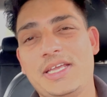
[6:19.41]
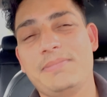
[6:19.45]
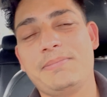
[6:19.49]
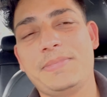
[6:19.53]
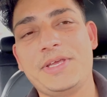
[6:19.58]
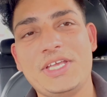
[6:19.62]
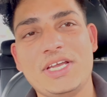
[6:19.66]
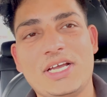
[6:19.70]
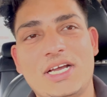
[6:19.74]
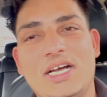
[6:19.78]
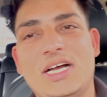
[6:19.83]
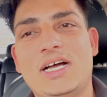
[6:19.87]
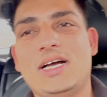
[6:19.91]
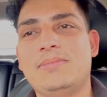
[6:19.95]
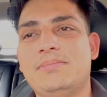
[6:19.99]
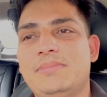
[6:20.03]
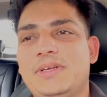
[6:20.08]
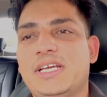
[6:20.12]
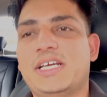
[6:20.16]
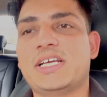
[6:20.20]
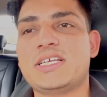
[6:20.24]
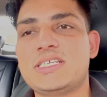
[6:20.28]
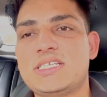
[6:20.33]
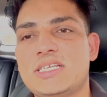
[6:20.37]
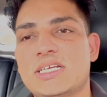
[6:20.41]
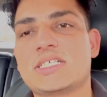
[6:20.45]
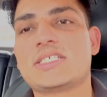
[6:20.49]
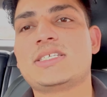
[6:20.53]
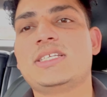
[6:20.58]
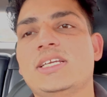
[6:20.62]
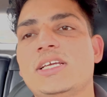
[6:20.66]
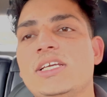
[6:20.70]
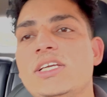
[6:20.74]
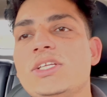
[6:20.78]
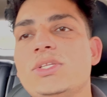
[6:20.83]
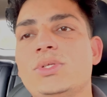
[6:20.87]
भैया हमने
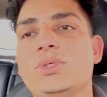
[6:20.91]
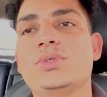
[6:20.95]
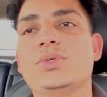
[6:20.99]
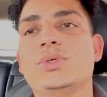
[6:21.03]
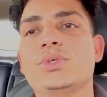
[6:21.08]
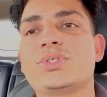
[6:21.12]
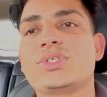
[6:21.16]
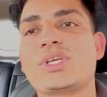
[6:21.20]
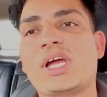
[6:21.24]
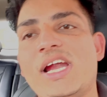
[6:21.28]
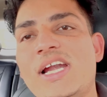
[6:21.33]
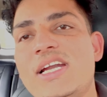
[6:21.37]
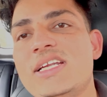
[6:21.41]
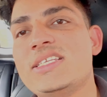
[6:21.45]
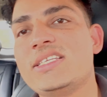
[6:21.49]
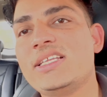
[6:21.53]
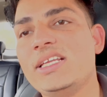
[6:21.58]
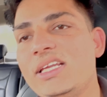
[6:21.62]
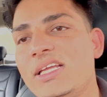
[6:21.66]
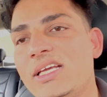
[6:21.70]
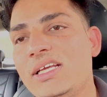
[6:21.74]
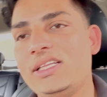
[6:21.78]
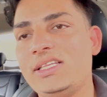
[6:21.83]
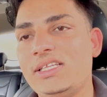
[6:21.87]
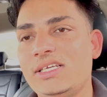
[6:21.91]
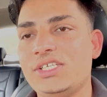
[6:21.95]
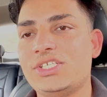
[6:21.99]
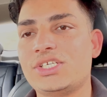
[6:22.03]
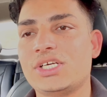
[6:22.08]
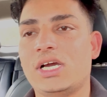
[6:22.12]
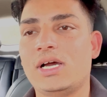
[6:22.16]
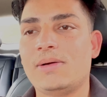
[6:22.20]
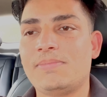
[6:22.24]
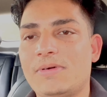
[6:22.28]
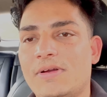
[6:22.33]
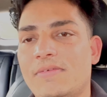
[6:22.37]
कंस्ट्रक्शन की तो जो साइड्स ली थी
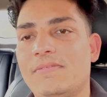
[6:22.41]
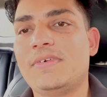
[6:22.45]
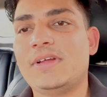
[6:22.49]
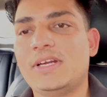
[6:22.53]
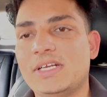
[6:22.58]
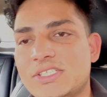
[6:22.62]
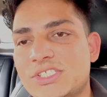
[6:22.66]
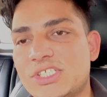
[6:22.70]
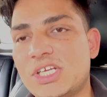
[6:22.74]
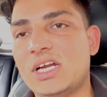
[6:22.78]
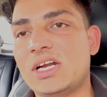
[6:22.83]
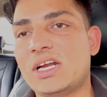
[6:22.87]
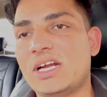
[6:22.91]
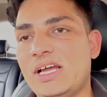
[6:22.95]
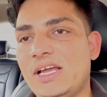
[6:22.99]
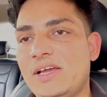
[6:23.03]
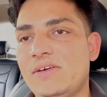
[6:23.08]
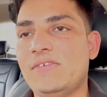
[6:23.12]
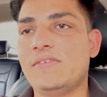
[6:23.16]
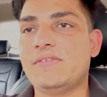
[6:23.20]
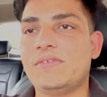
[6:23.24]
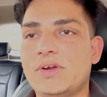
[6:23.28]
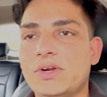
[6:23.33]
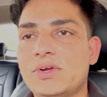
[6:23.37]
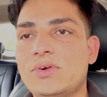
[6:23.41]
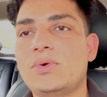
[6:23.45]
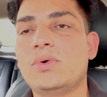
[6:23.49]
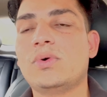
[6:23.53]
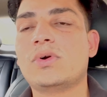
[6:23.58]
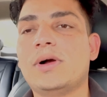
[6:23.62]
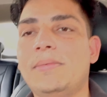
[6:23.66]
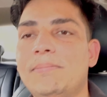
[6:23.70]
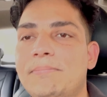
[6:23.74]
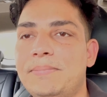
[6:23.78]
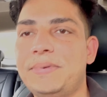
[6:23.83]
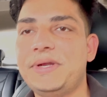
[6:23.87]
जहाँ पर वर्क चल रहा है उन वर्क को
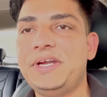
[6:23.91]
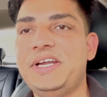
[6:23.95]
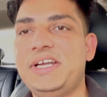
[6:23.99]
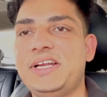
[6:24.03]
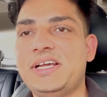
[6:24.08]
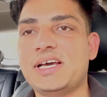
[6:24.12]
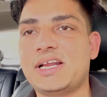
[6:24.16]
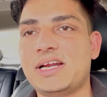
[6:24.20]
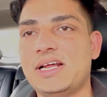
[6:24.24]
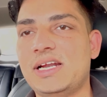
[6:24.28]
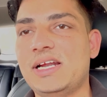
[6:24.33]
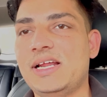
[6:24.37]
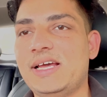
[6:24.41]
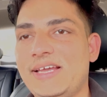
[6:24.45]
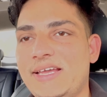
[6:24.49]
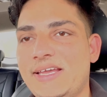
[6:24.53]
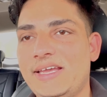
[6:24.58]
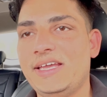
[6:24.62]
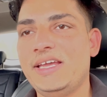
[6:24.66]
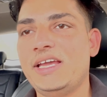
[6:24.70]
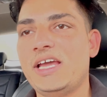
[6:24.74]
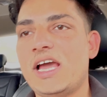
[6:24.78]
कंप्लीट कराना है